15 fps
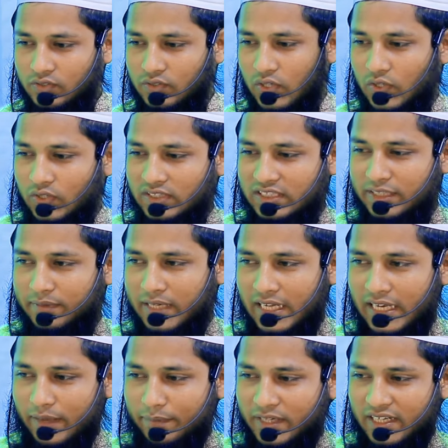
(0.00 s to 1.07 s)
যখন
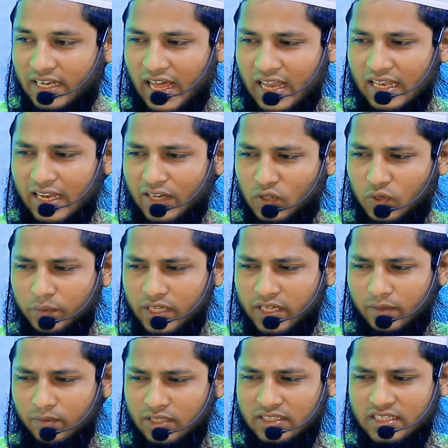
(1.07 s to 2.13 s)
জিবরাইল আমিন আল্লাহ
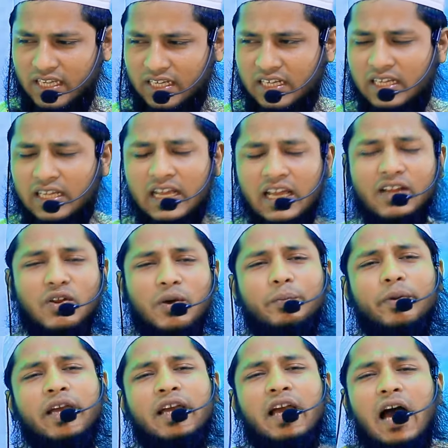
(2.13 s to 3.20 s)
নবীকে বলছেন হে
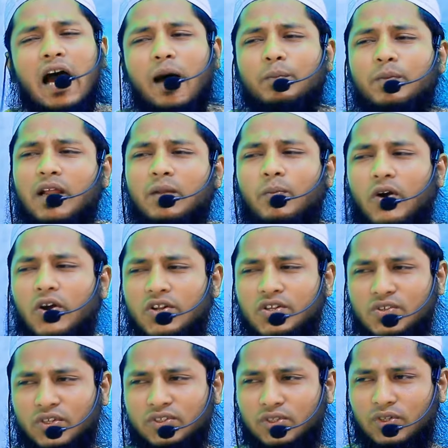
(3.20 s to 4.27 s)
নবী আপনার বয়স
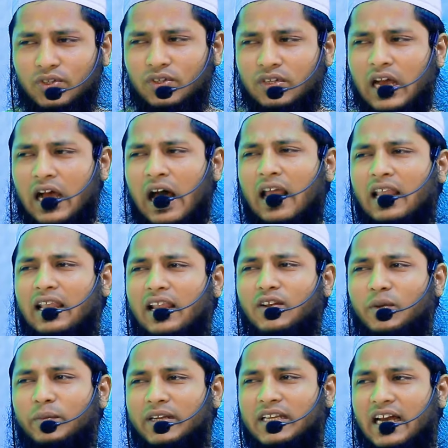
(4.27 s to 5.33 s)
কত আল্লাহ
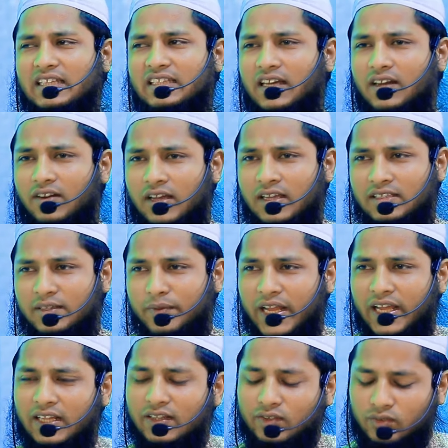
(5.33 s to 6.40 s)
নবী ডাক দিয়ে কয়
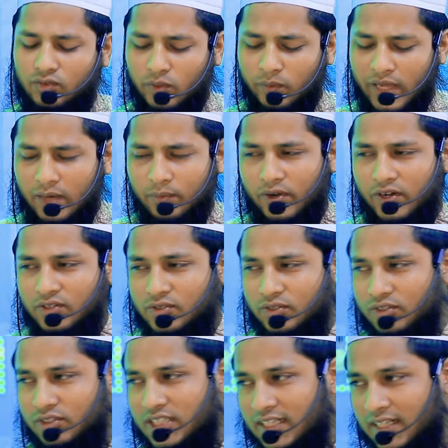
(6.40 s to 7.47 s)
জিবরাইল তোমার বয়স
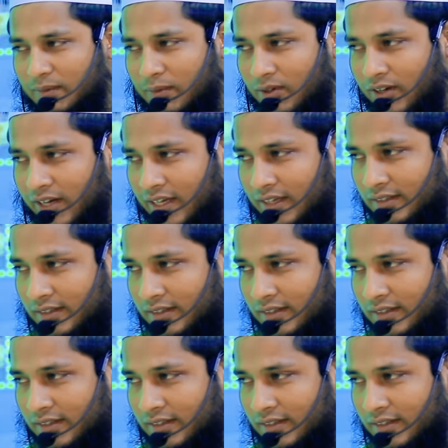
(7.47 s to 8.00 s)
কত সেটা বলো